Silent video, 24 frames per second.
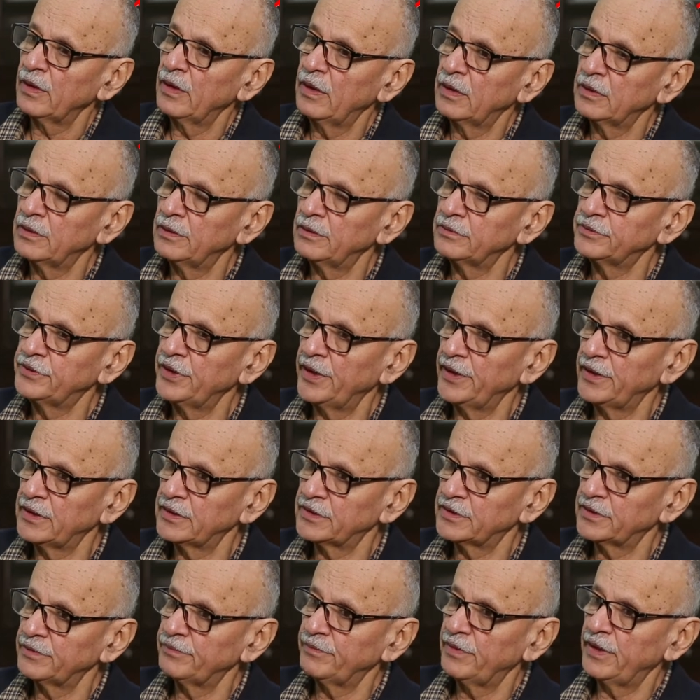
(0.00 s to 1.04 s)

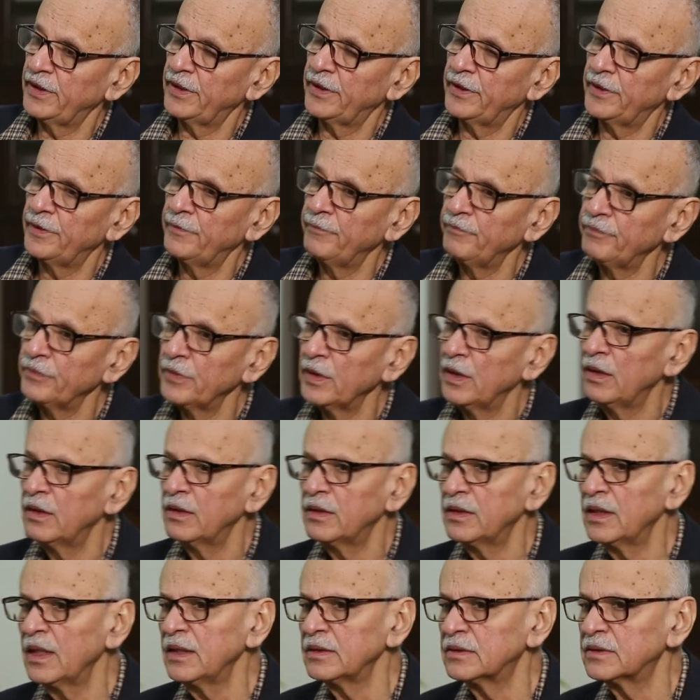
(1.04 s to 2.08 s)
जैनिज़म है
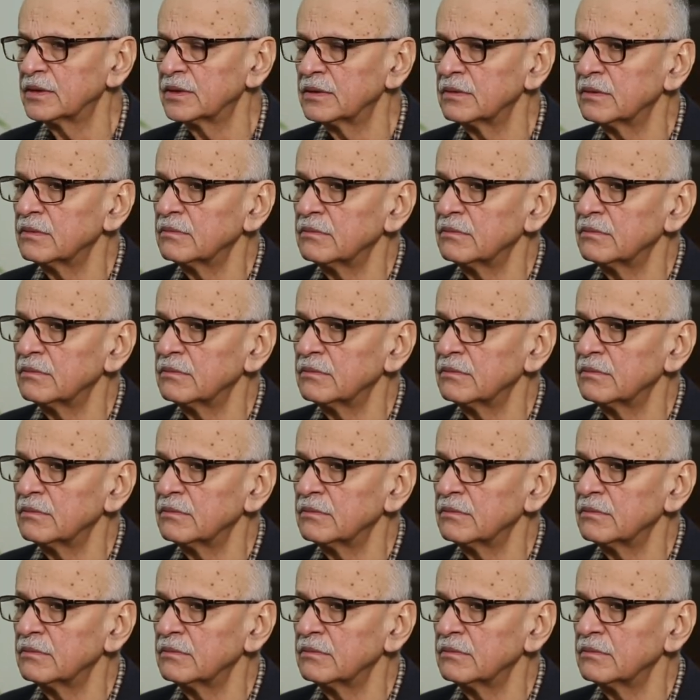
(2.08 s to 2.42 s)
या इस